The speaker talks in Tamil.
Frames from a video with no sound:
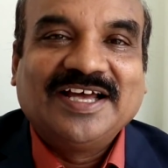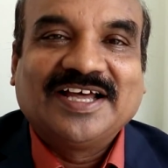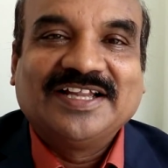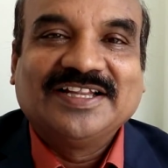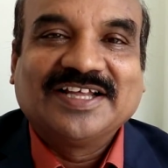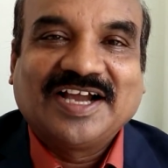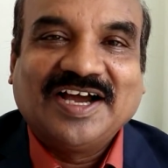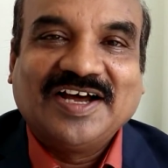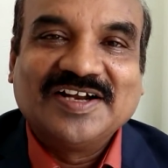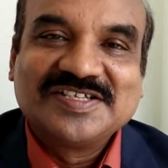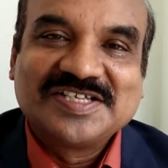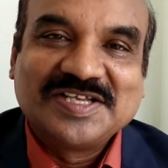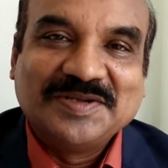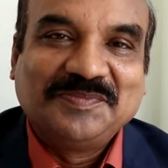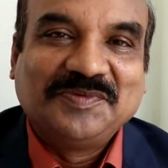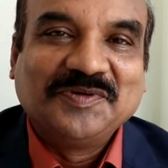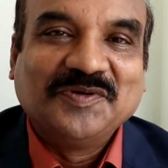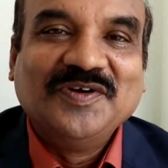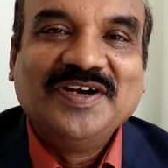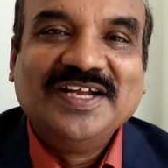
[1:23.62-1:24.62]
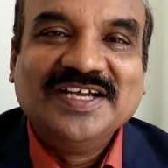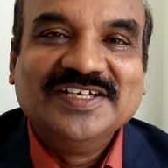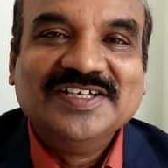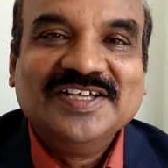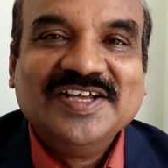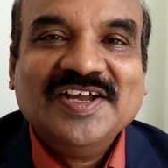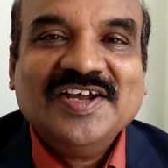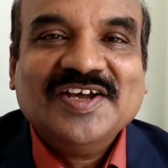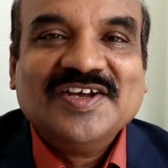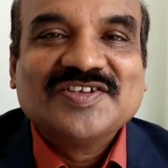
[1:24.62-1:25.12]
அந்த கான்செப்ட் உண்டு
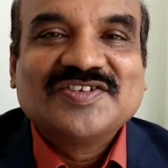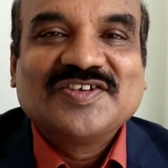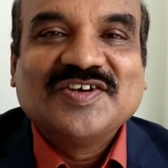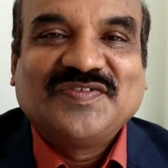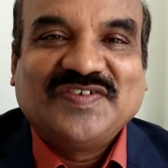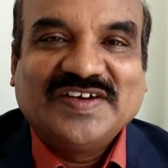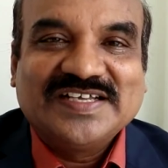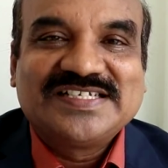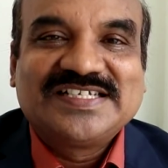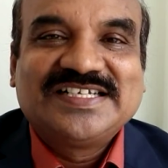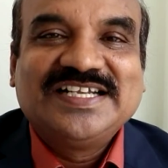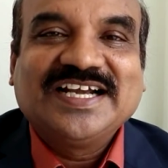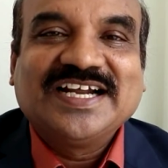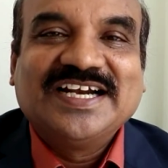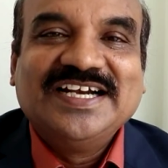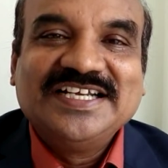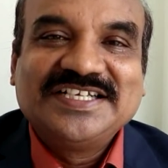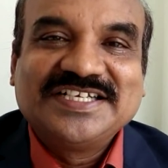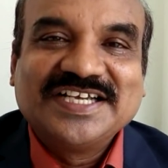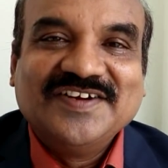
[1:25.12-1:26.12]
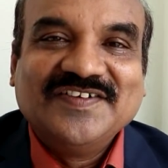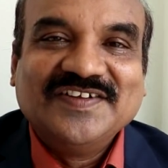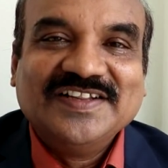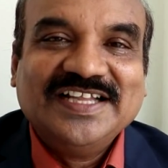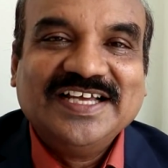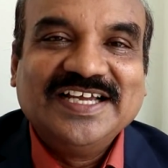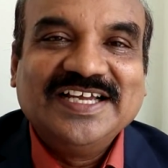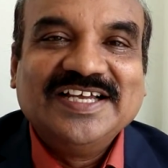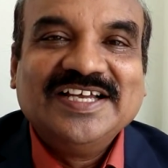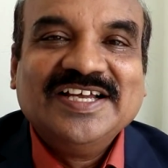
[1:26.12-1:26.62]
ஸோ ஃபஸ்ட்டு கண்டிஷன்
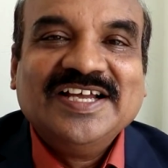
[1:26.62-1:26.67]
வந்து